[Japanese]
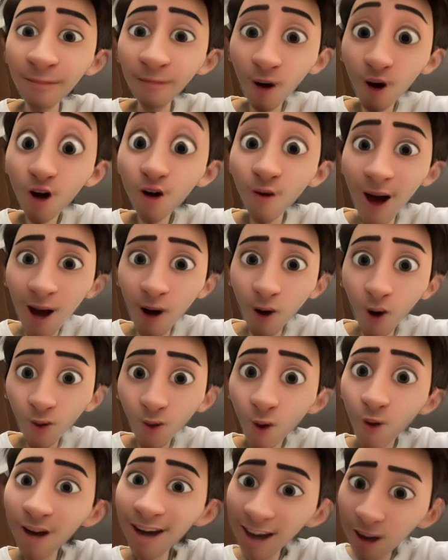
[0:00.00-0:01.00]
僕はこ
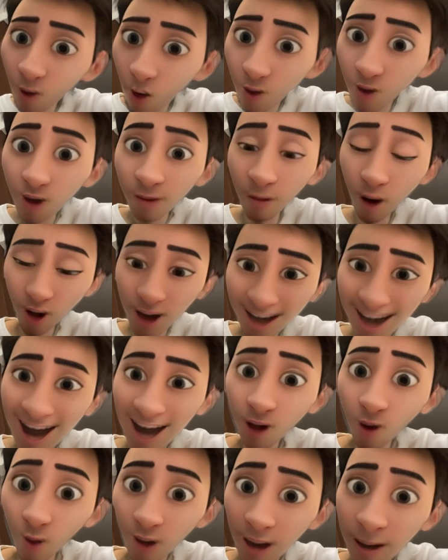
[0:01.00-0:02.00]
の「木」という文字
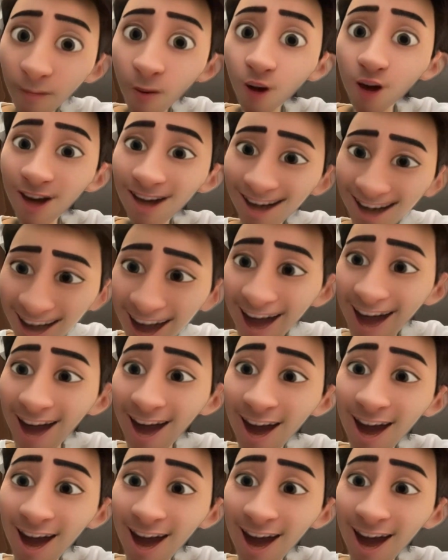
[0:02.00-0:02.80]
がとても好きで「